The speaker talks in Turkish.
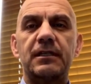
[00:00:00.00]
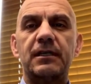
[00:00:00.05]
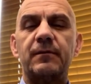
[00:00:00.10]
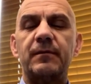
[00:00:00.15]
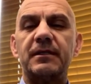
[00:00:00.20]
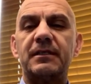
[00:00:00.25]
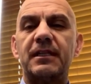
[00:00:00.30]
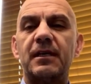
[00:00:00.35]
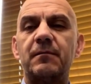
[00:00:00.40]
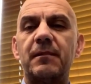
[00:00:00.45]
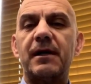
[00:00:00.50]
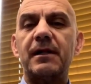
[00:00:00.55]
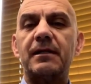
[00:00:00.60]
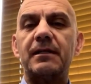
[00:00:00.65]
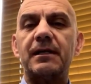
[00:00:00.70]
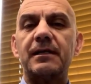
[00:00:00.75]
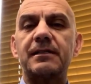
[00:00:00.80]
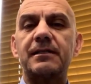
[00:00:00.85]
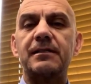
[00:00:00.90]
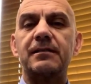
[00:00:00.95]
Ama
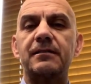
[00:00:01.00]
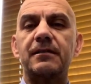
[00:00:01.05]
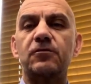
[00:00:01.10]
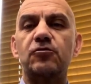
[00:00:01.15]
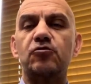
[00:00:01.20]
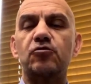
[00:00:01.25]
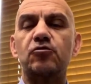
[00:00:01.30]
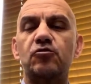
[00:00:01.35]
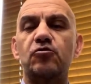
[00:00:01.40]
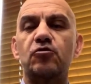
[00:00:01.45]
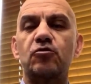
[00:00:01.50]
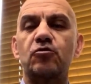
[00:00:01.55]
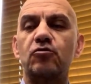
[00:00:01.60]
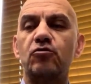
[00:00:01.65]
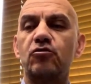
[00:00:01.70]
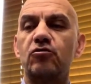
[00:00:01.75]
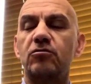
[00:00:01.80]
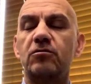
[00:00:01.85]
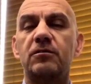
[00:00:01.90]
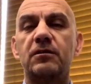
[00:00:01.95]
temelde aslında şu
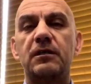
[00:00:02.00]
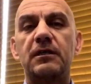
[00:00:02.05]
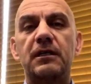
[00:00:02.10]
soruyu